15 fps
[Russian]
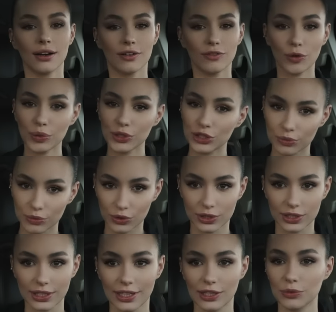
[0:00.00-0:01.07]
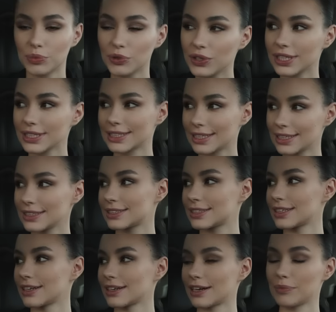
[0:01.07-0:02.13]
В общем, друзья, любое
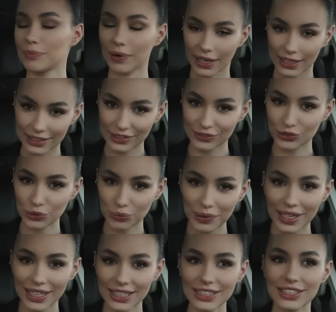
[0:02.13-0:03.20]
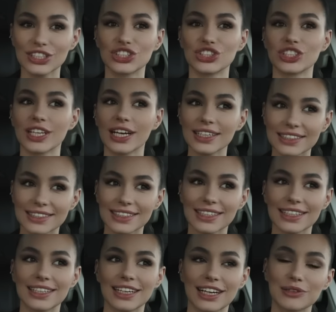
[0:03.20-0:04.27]
открытие компании в Дубае
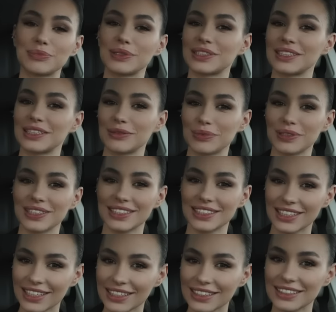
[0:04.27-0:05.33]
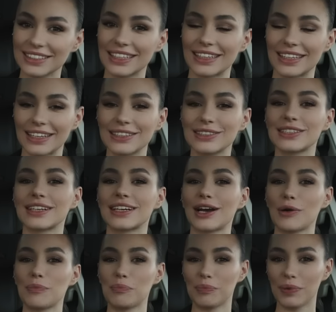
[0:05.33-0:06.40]
начинается, как бы это ни было странно, с открытия
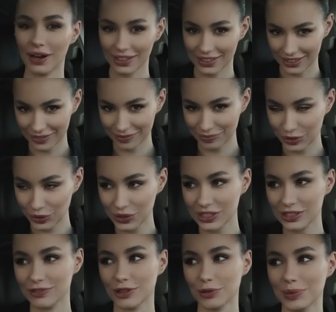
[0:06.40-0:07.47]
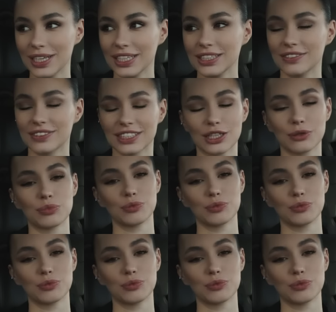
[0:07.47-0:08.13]
компании. То есть с оформления всех